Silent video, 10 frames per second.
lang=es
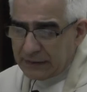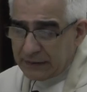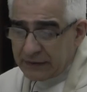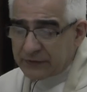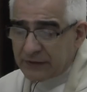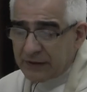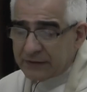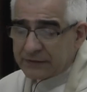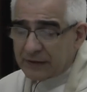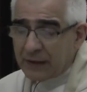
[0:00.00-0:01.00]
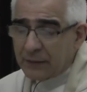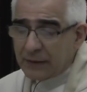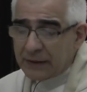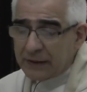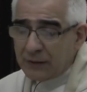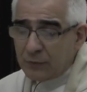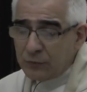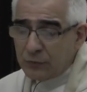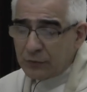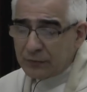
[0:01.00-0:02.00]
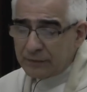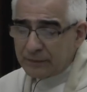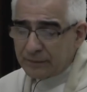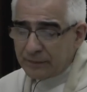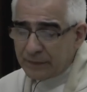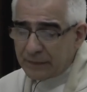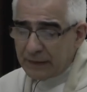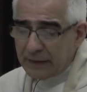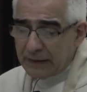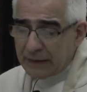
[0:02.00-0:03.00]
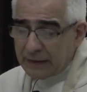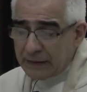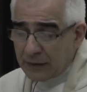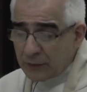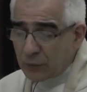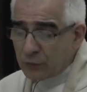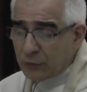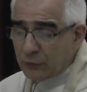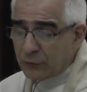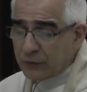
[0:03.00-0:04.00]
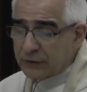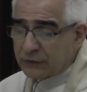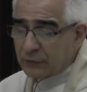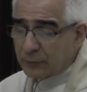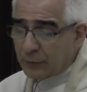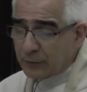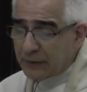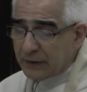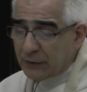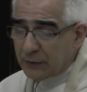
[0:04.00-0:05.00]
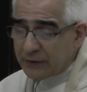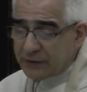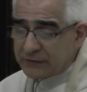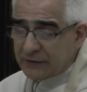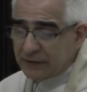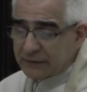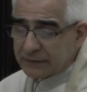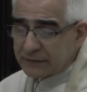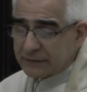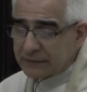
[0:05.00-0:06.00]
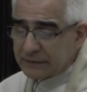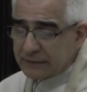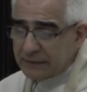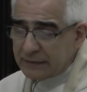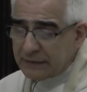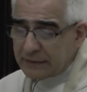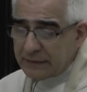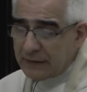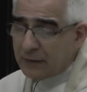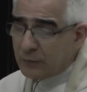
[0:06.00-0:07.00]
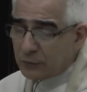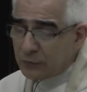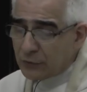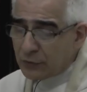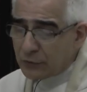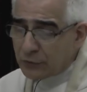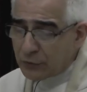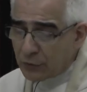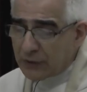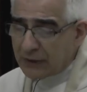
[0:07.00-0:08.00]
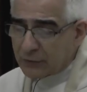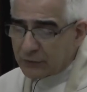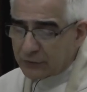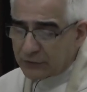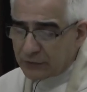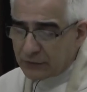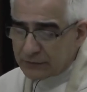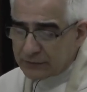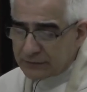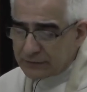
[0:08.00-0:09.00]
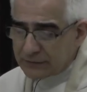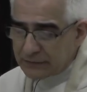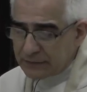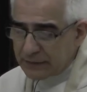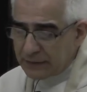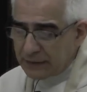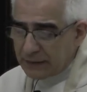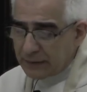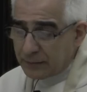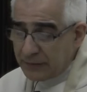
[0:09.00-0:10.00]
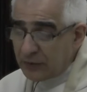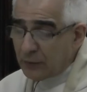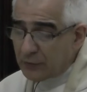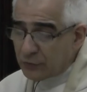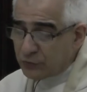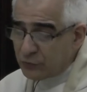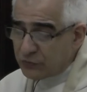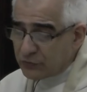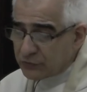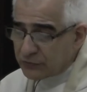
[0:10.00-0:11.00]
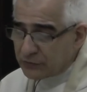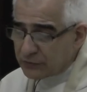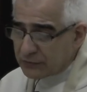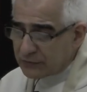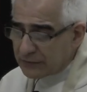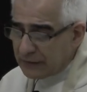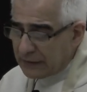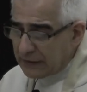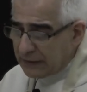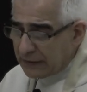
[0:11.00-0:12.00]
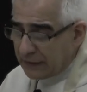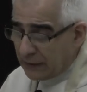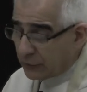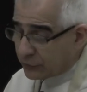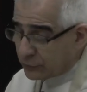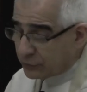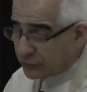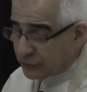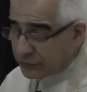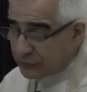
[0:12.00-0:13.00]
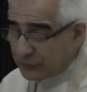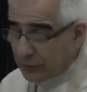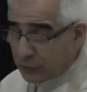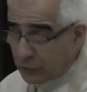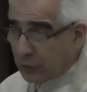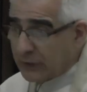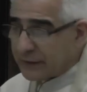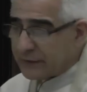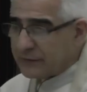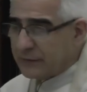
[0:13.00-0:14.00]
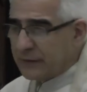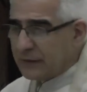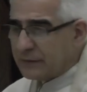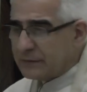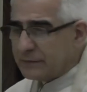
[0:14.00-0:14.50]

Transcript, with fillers: Ella estaba en el mundo y el mundo fue hecho por medio de ella y el mundo no la conoció. Vino a los suyos y los suyos no la recibieron.